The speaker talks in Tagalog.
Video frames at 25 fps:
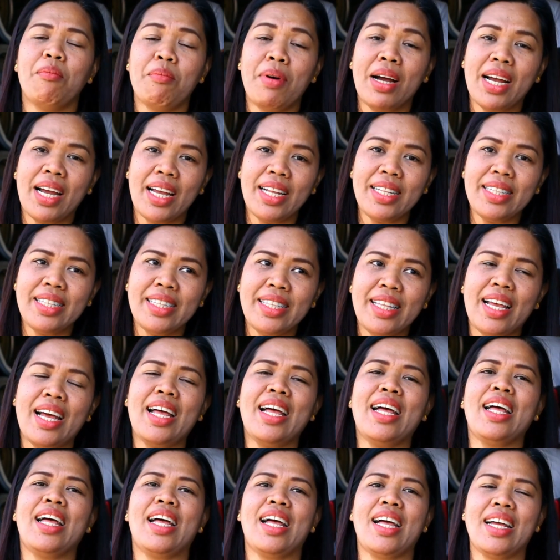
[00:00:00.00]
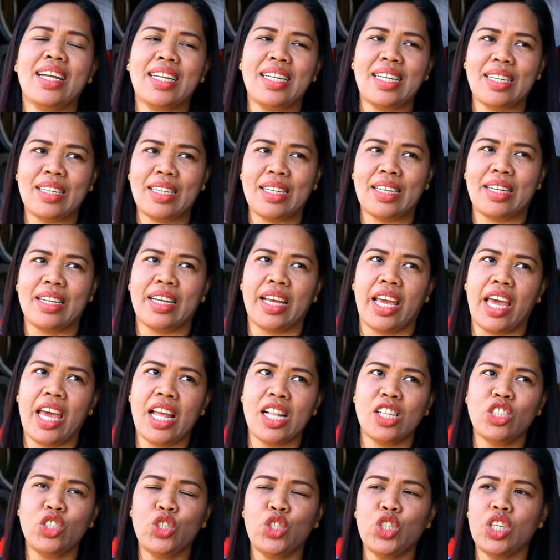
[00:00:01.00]
maganda ang
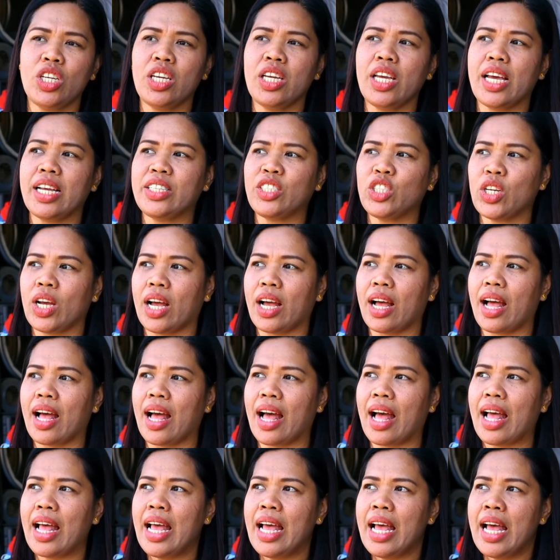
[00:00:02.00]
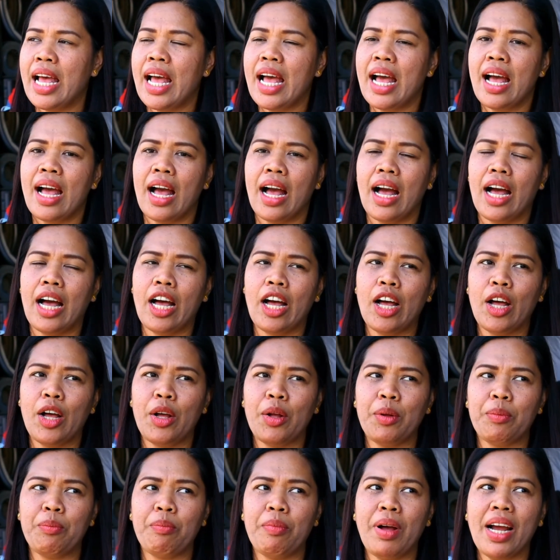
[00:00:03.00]
LG at saka
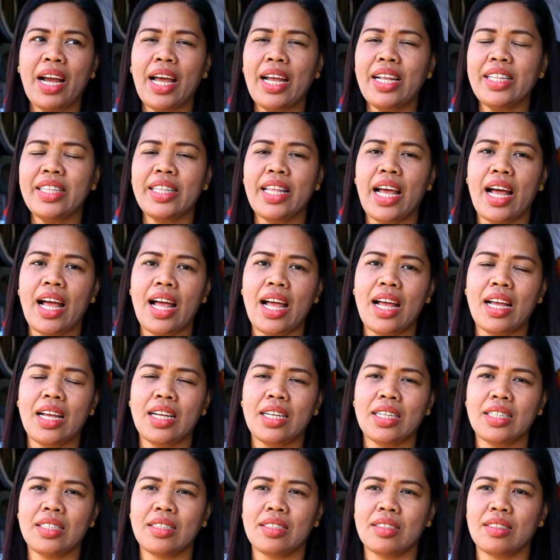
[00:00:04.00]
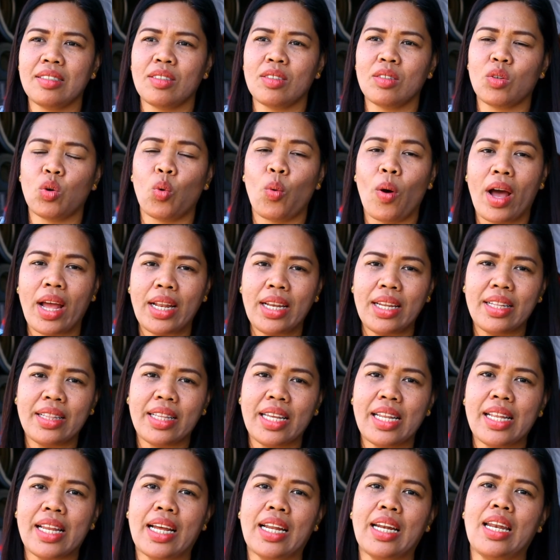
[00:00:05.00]
uh, maganda ang
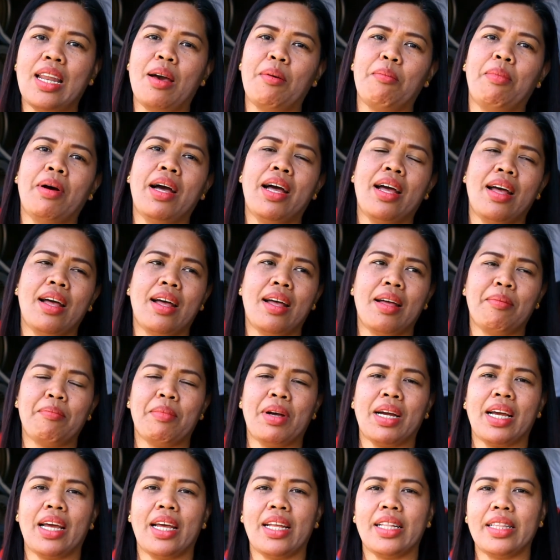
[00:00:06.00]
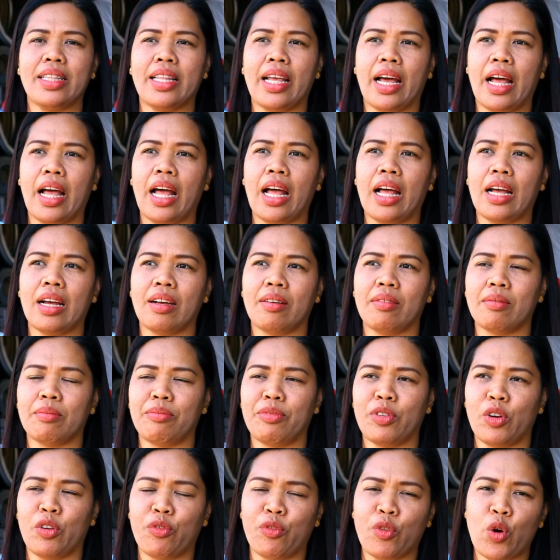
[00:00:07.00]
quality ng laba, maganda ang
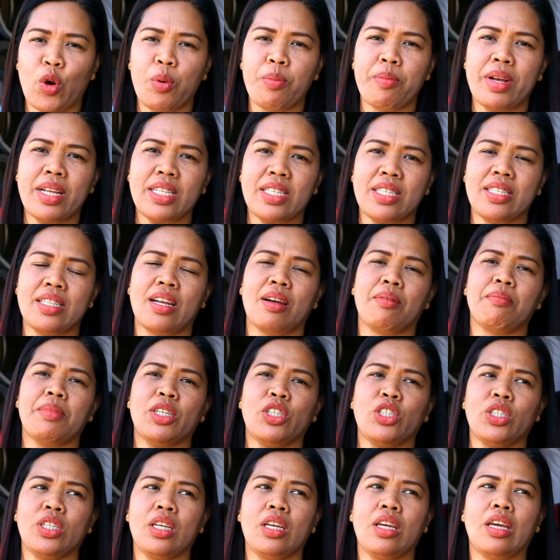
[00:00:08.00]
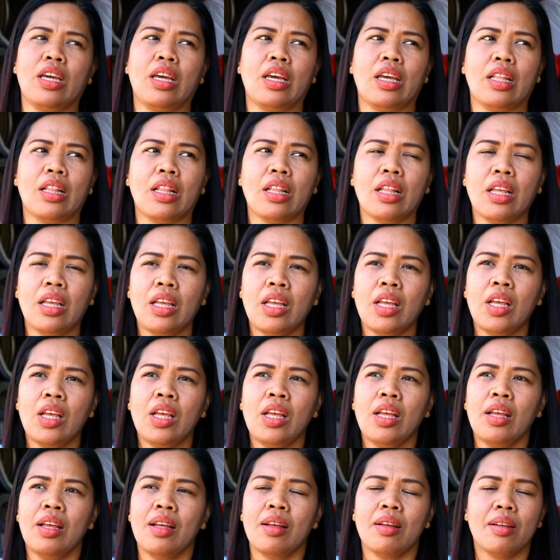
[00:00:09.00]
performance ng machine,
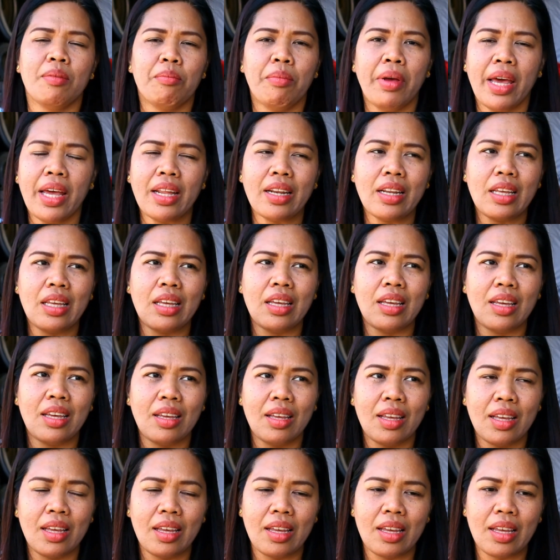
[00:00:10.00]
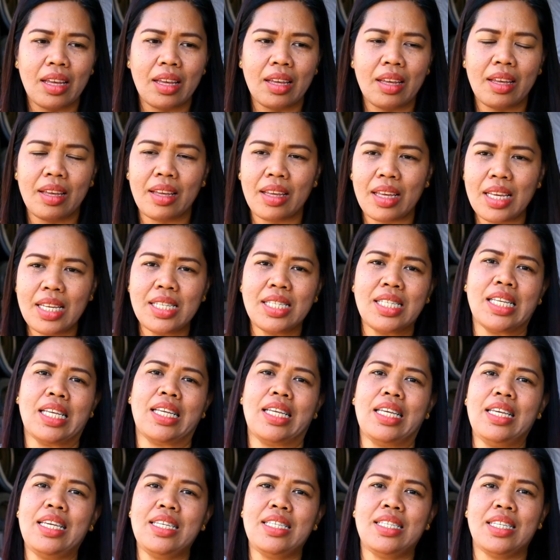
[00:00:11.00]
very
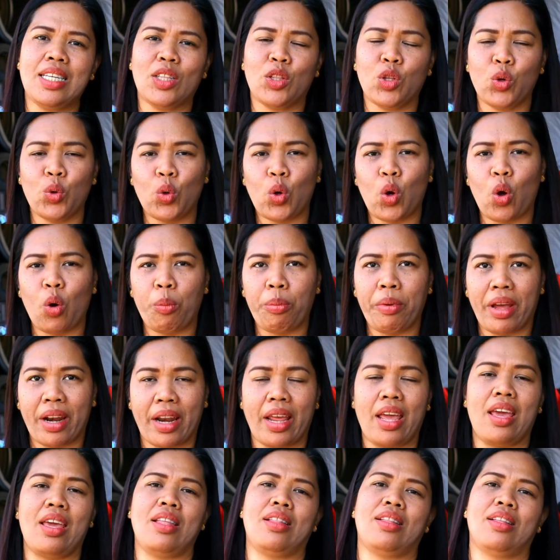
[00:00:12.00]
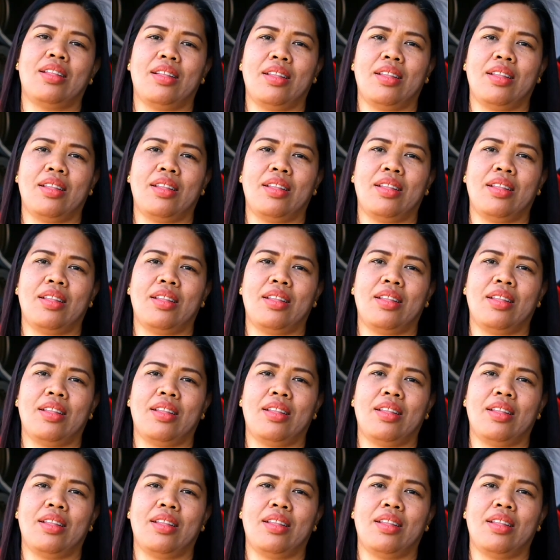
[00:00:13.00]
easy, easy to operate.